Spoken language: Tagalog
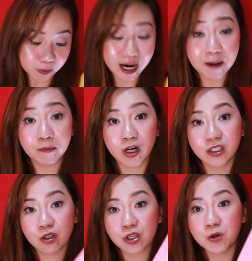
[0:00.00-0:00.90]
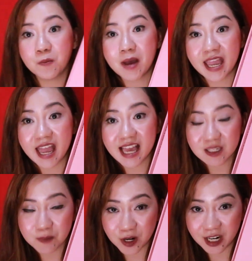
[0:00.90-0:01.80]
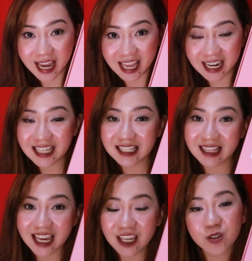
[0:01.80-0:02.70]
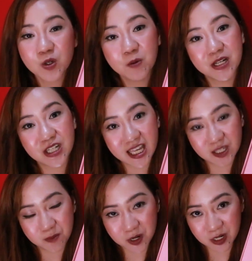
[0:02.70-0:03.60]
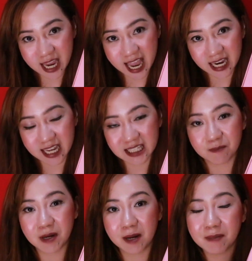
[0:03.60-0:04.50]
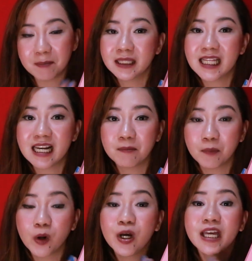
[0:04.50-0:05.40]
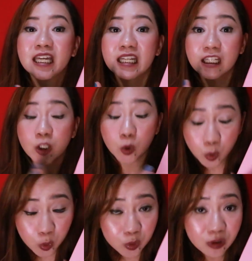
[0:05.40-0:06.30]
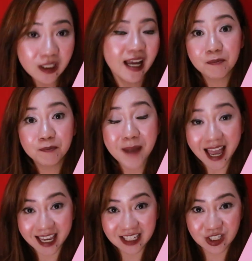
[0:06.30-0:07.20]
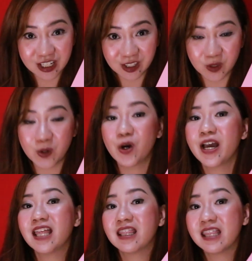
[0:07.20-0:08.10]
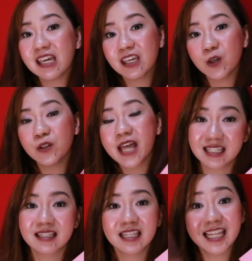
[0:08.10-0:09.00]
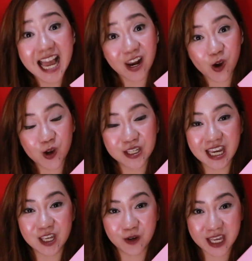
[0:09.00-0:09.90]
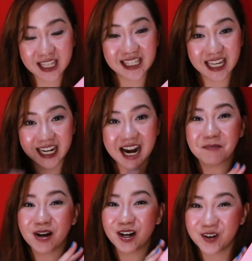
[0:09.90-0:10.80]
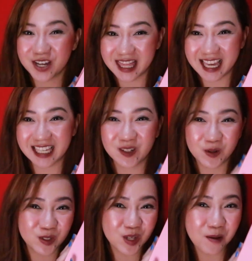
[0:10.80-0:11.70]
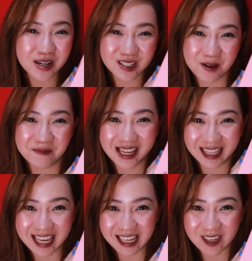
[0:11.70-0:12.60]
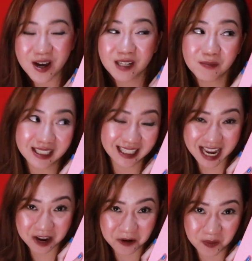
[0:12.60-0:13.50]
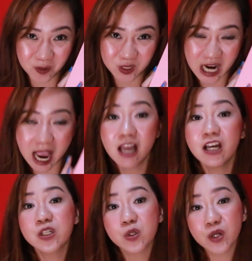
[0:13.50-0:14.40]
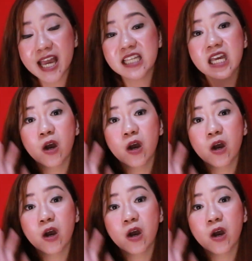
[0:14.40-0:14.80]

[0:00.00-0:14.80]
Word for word: program brought to you by Esme Organics. Thank you so much Esme Organics sa pagpapadala po nitong package na to. And thank you dahil nanalo ko sa inyong Instagram contest. So, sobrang-sobrang thank you at matatry ko po siya. So guys,